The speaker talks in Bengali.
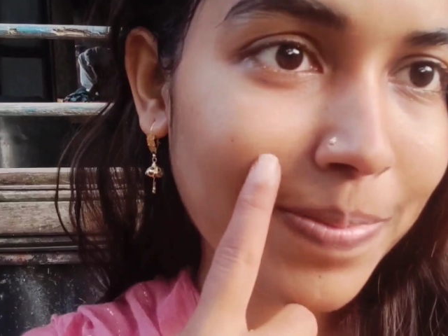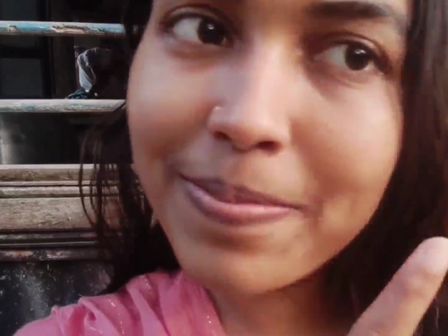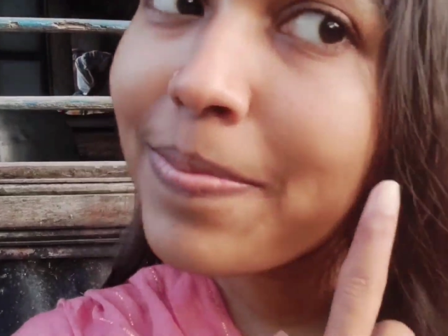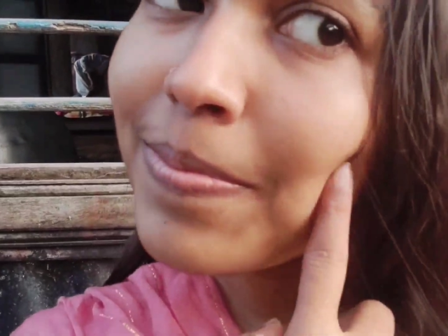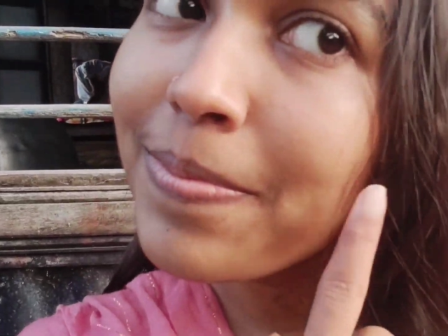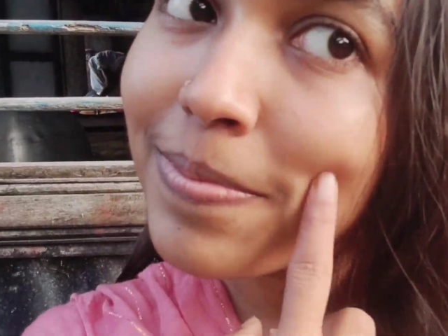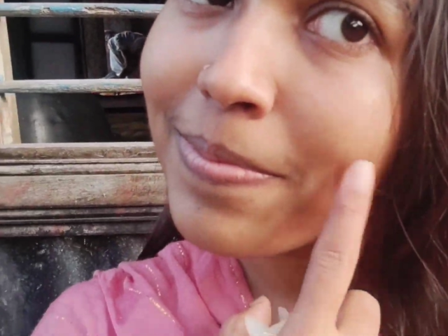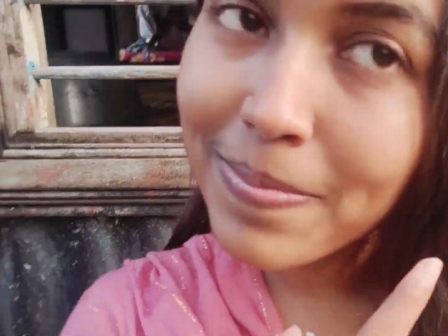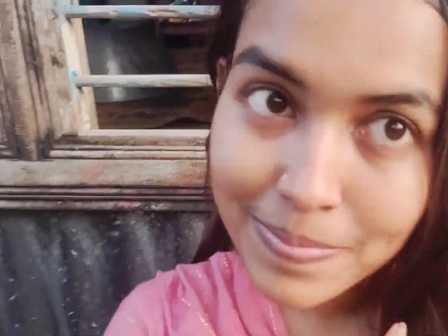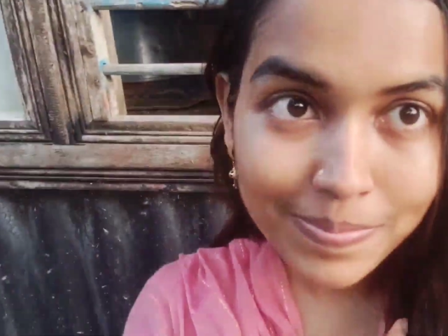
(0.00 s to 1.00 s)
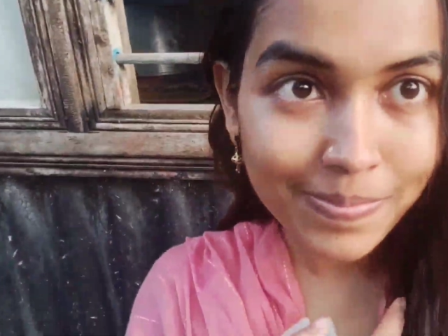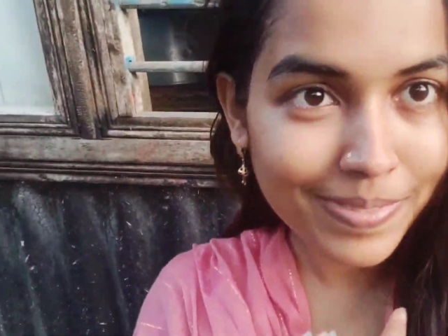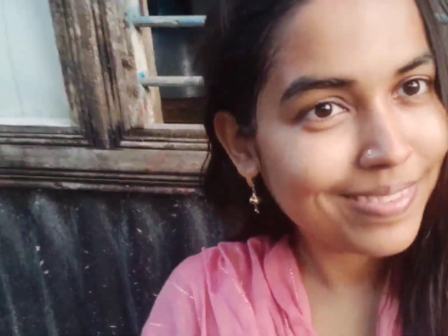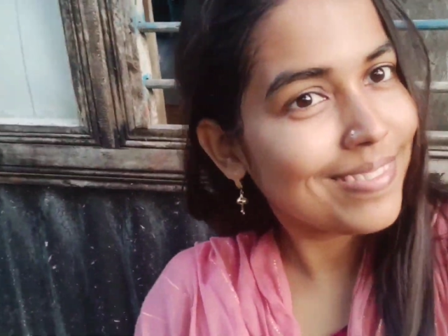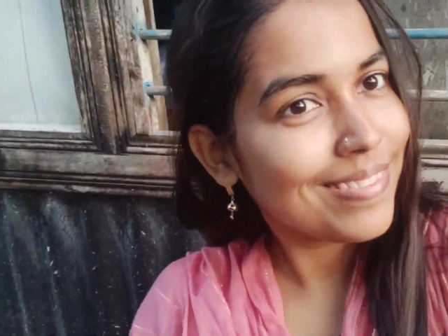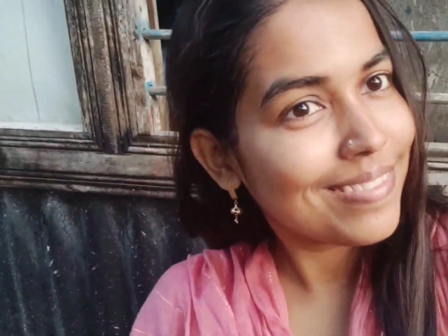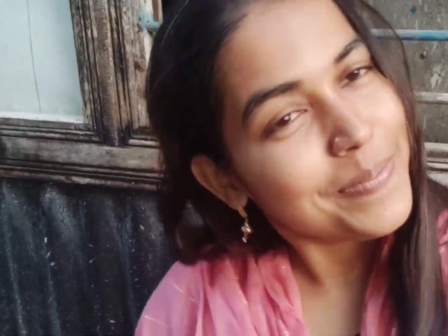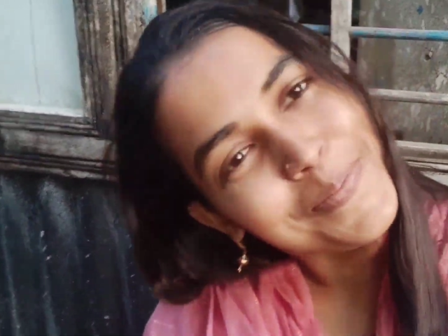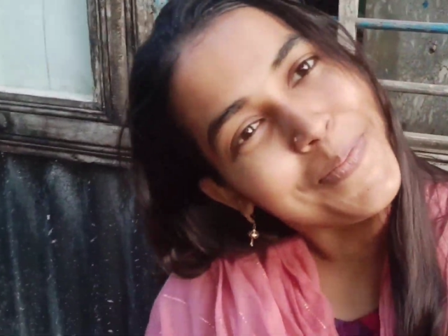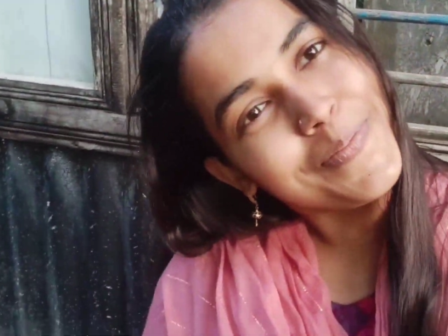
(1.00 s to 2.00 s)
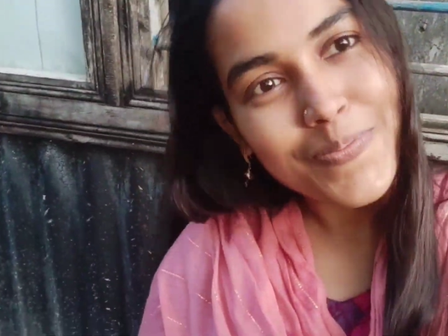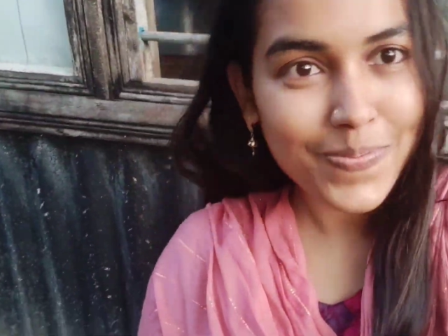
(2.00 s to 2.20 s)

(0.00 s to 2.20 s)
ফেলেছি আমার ফেসিয়ালের পর আমার মুখটা